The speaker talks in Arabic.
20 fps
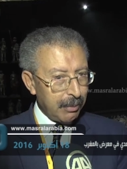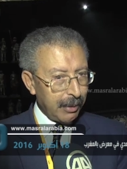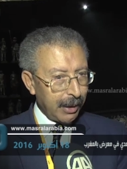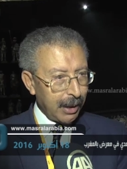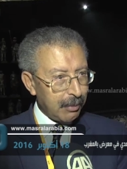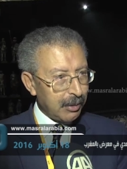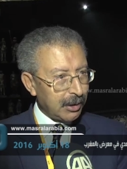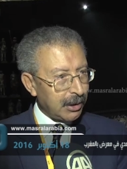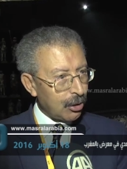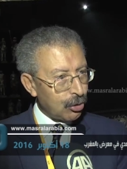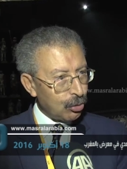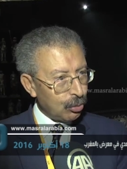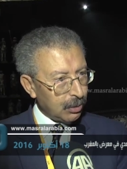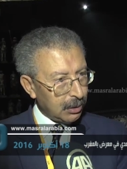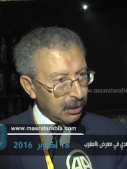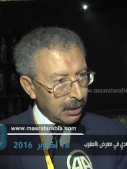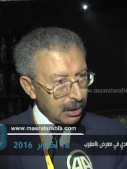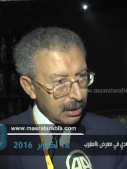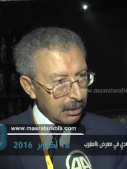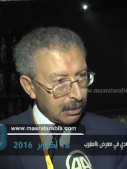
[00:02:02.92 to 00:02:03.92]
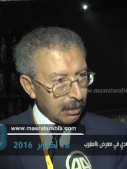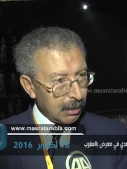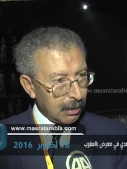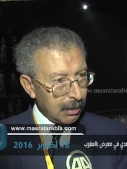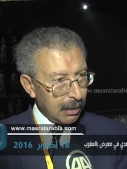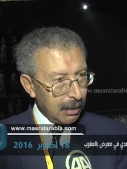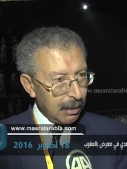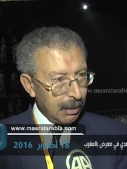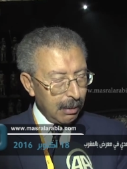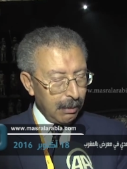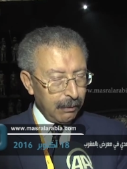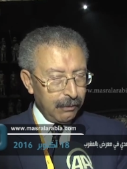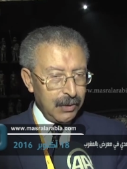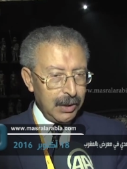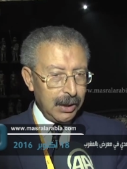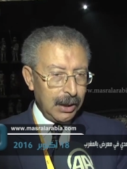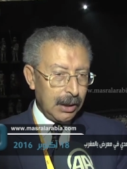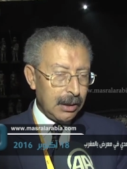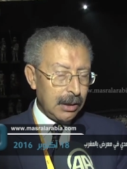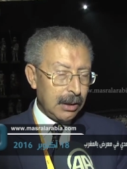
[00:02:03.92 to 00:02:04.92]
رابطة الدين في
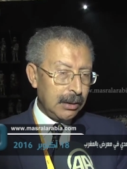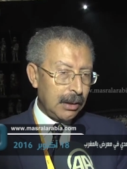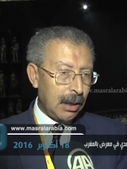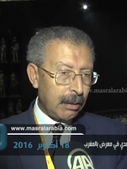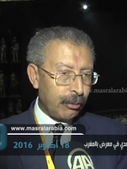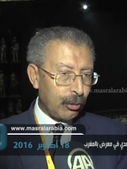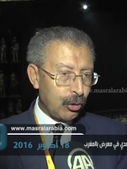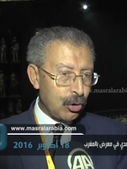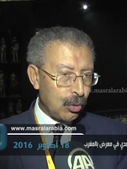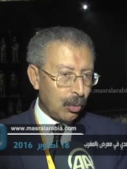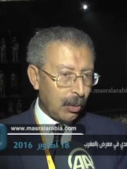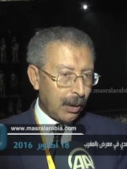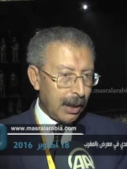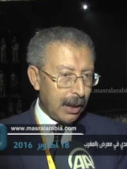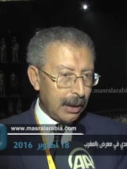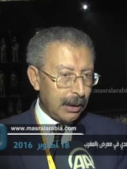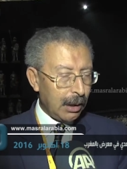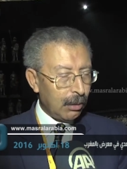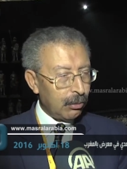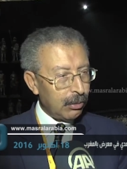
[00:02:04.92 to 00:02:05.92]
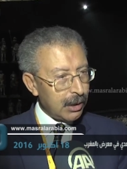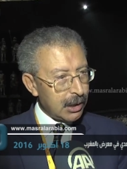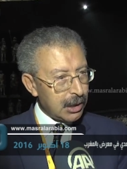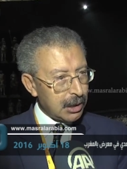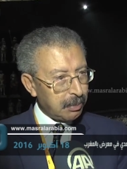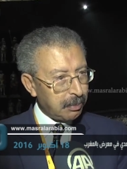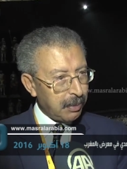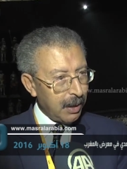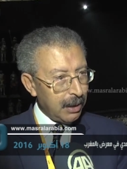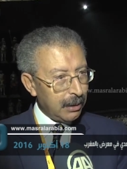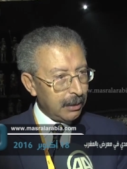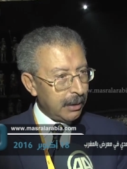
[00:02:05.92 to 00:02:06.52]
حين أن البرتغال أو الإسبان